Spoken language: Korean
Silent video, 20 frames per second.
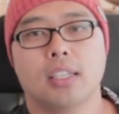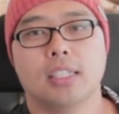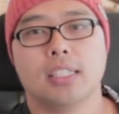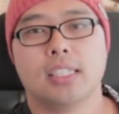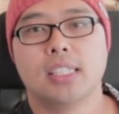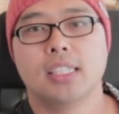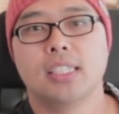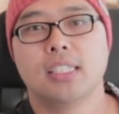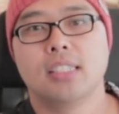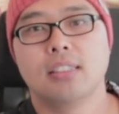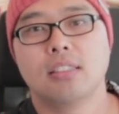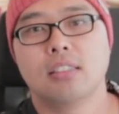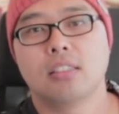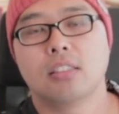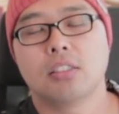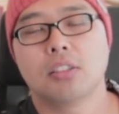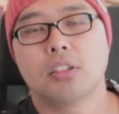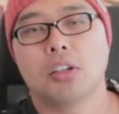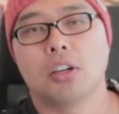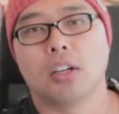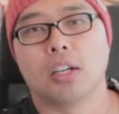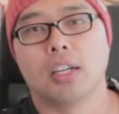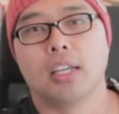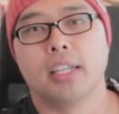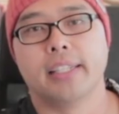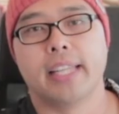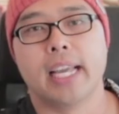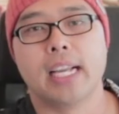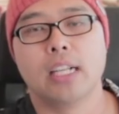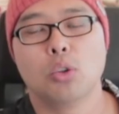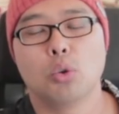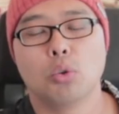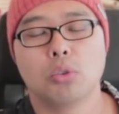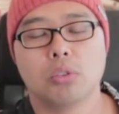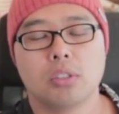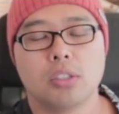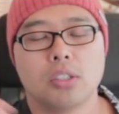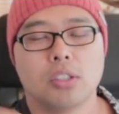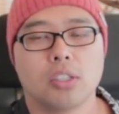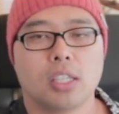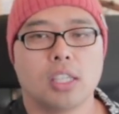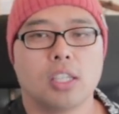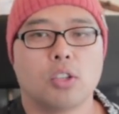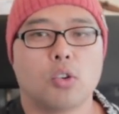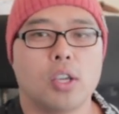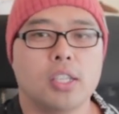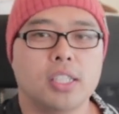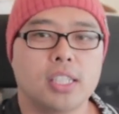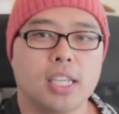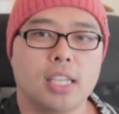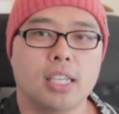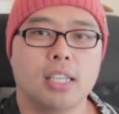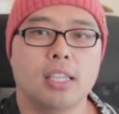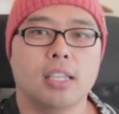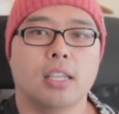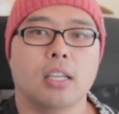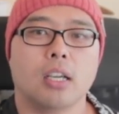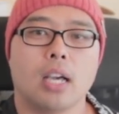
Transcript: 시신 트럭, 냉동 트럭이 굉장히